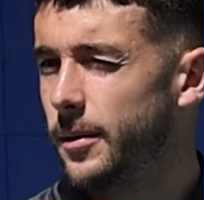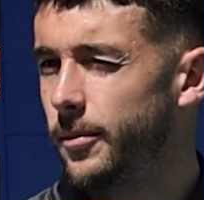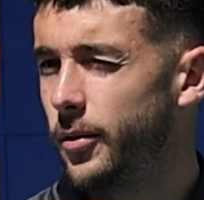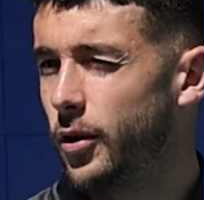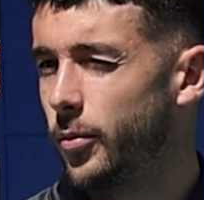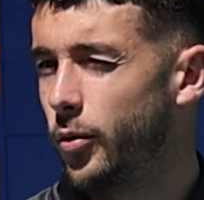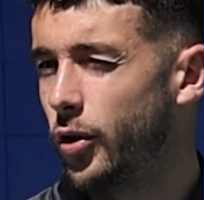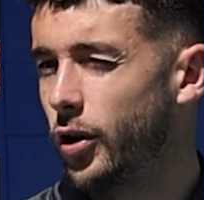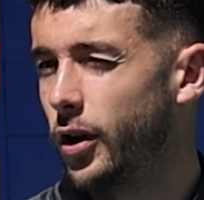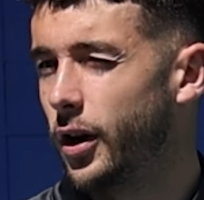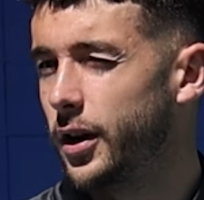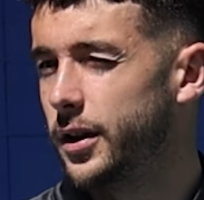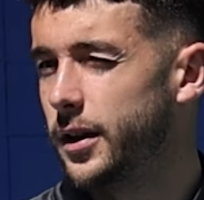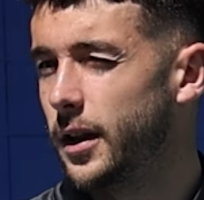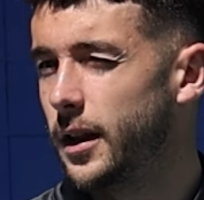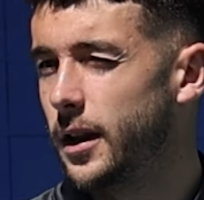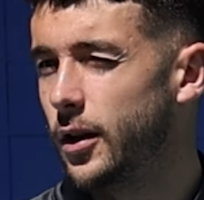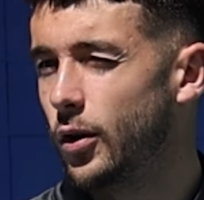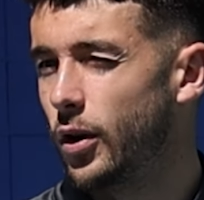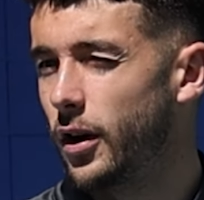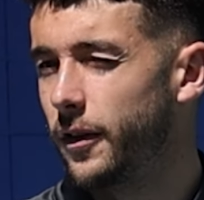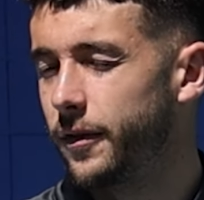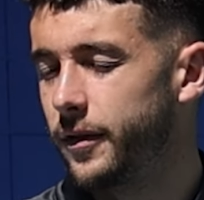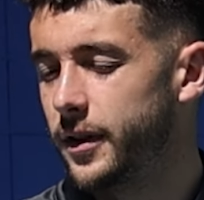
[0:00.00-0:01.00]
pero por lo que te
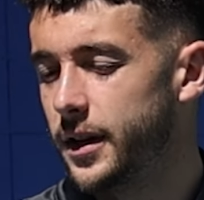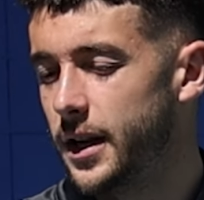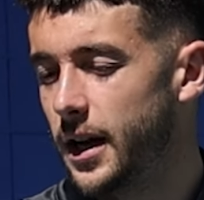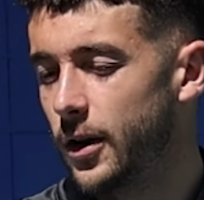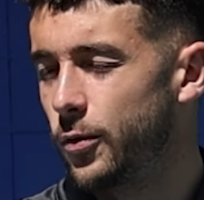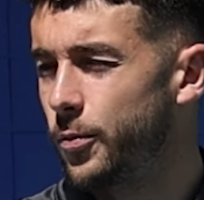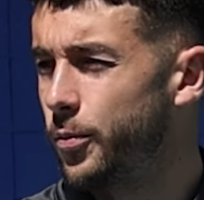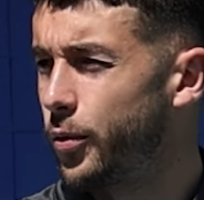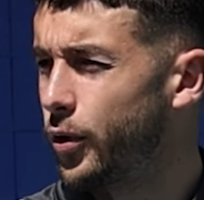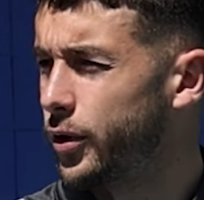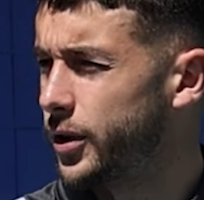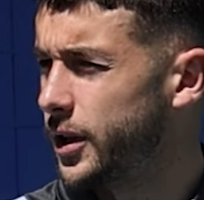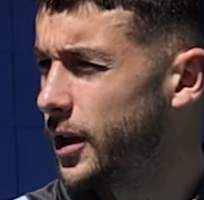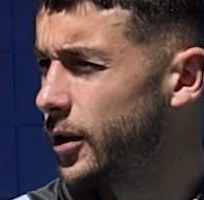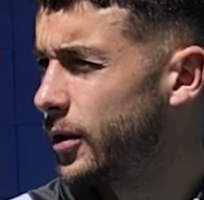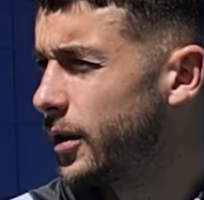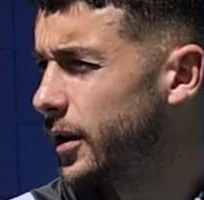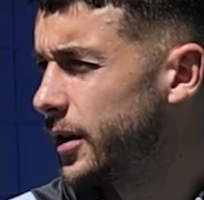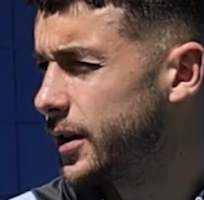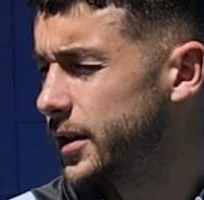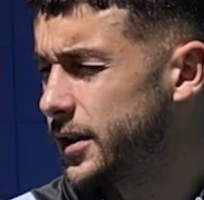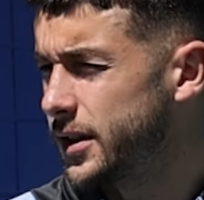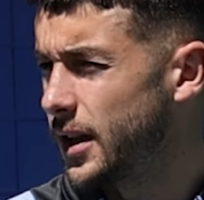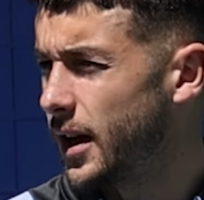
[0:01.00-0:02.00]
digo, al final un portero
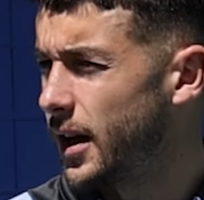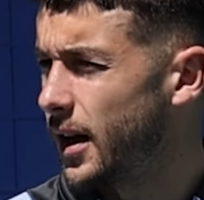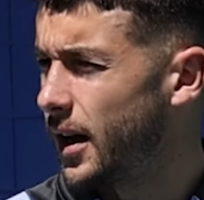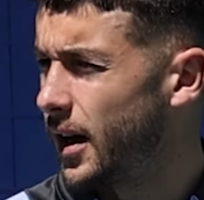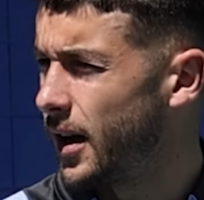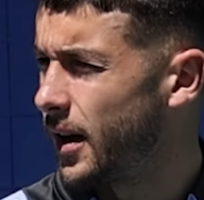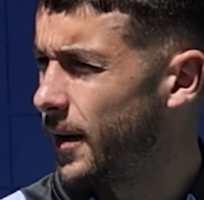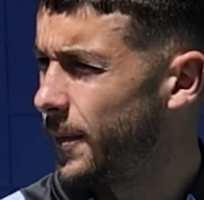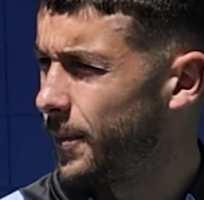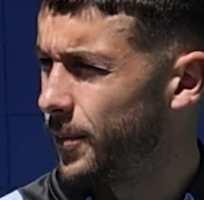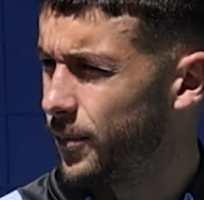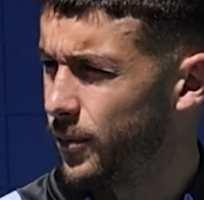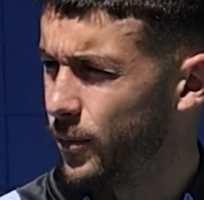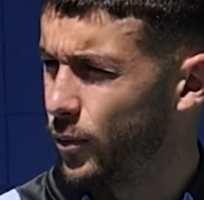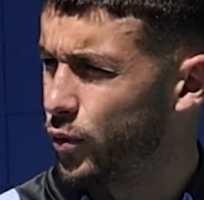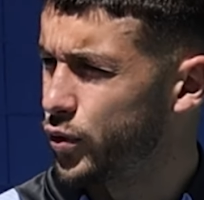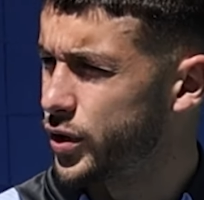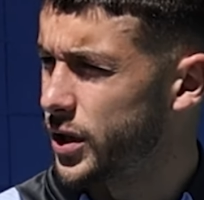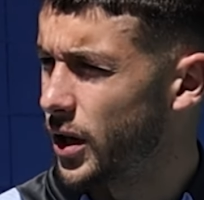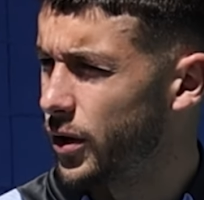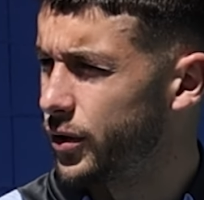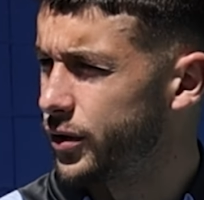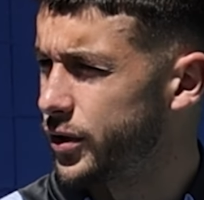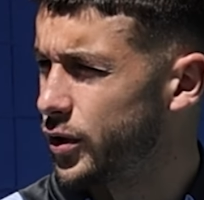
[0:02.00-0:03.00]
necesita
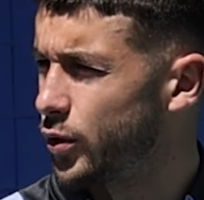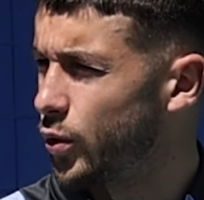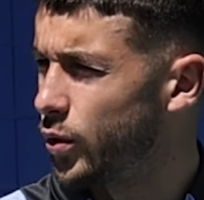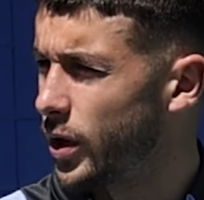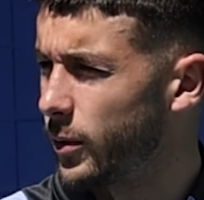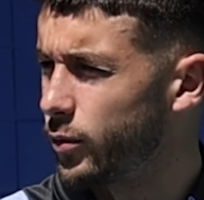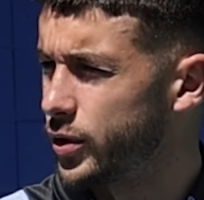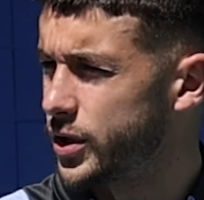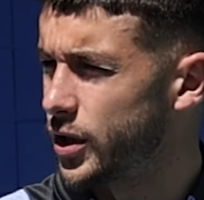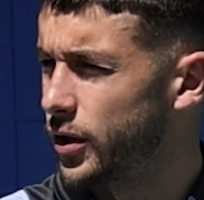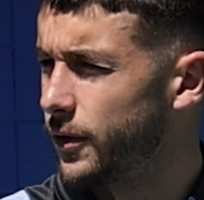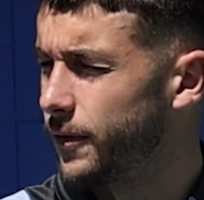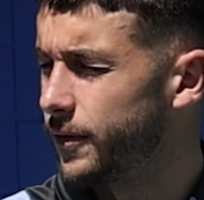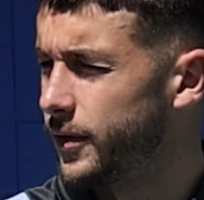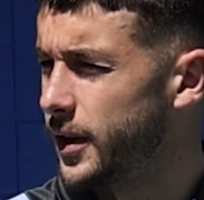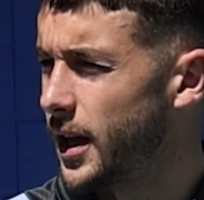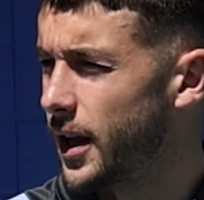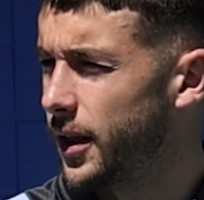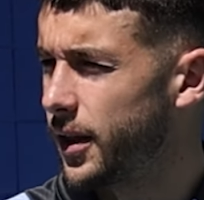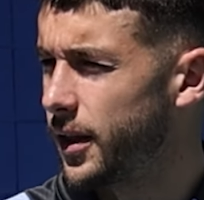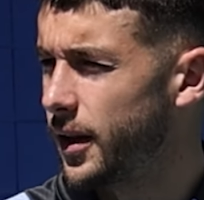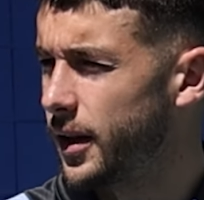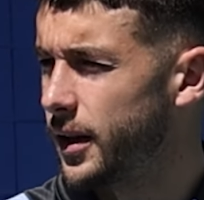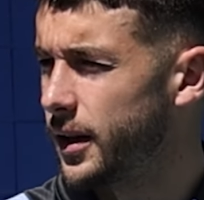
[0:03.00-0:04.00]
mucha continuidad, mucha
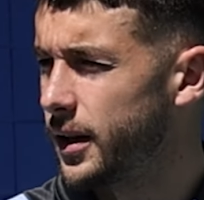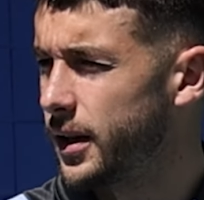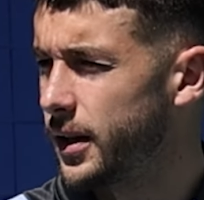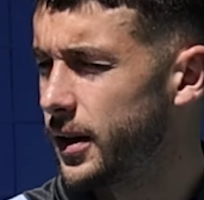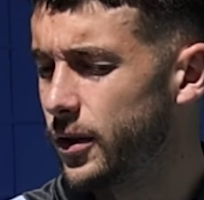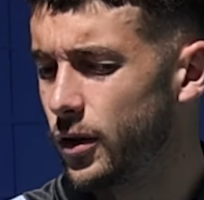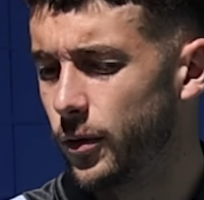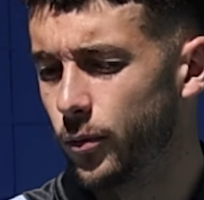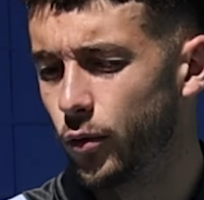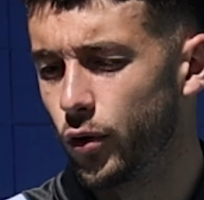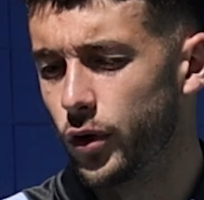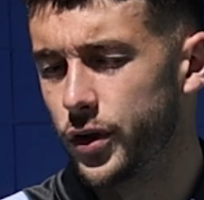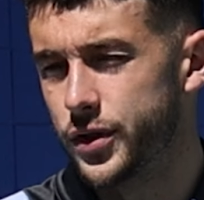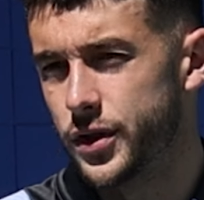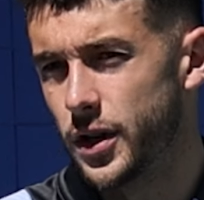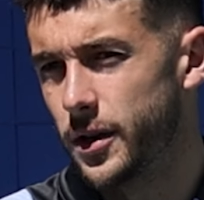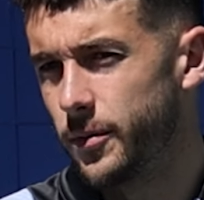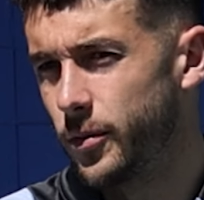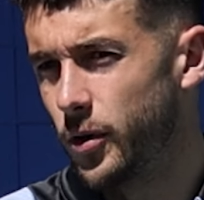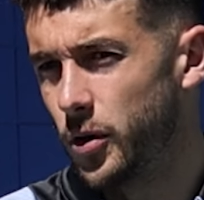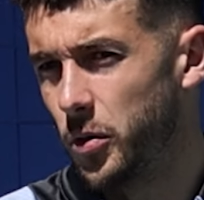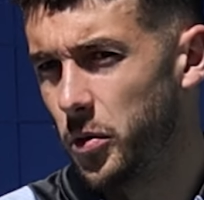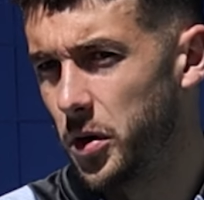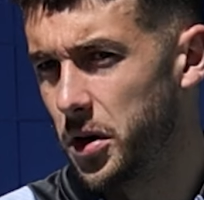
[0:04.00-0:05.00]
confianza y, no pudo
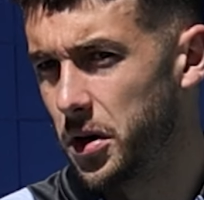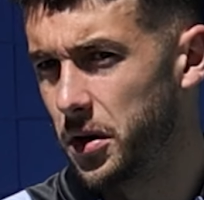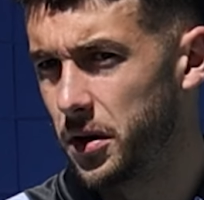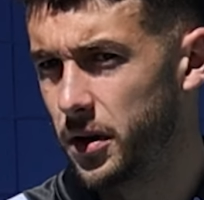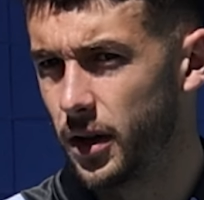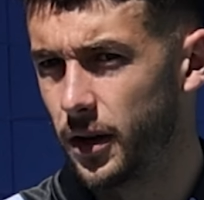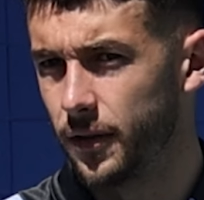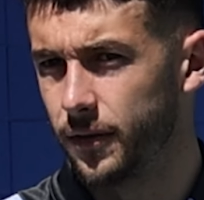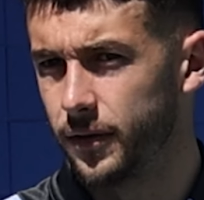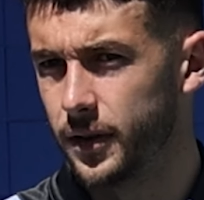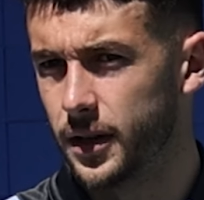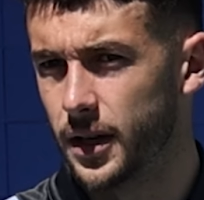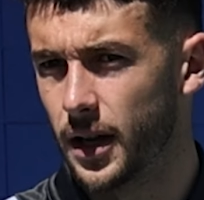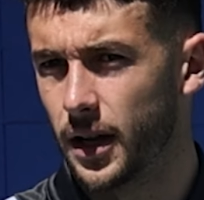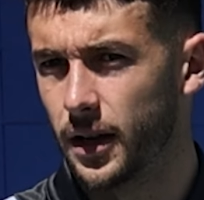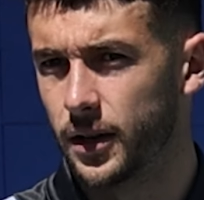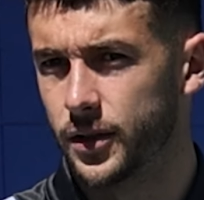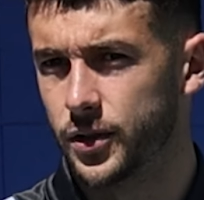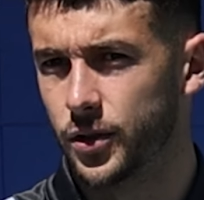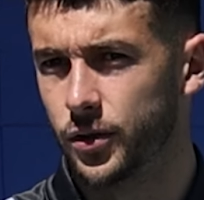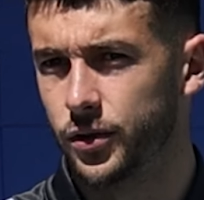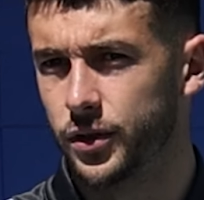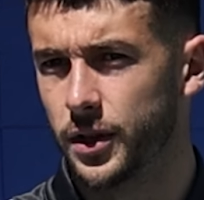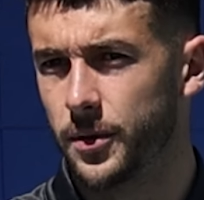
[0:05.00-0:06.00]
ser, pero bueno, al
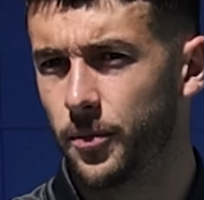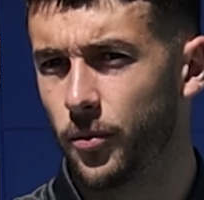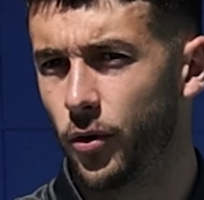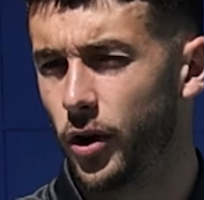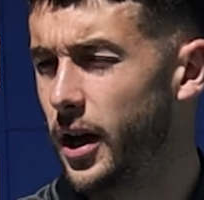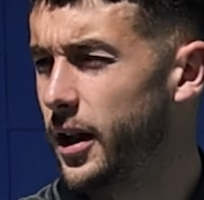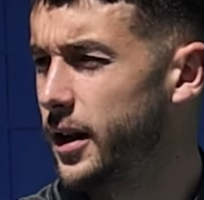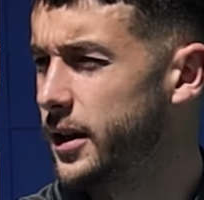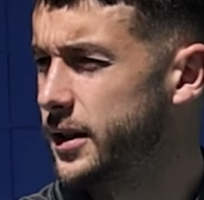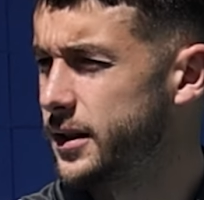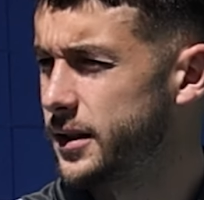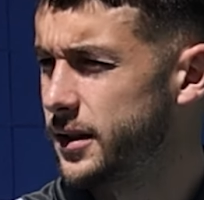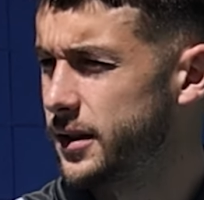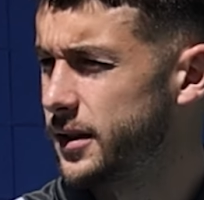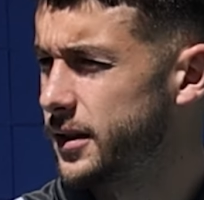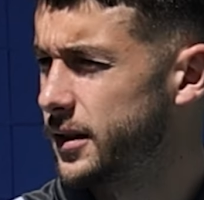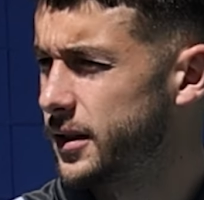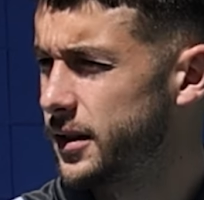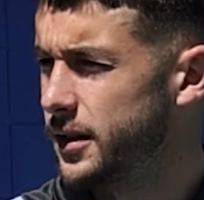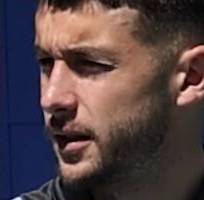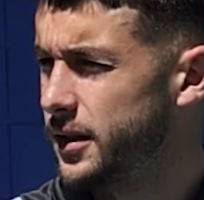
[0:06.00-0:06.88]
final son temporadas.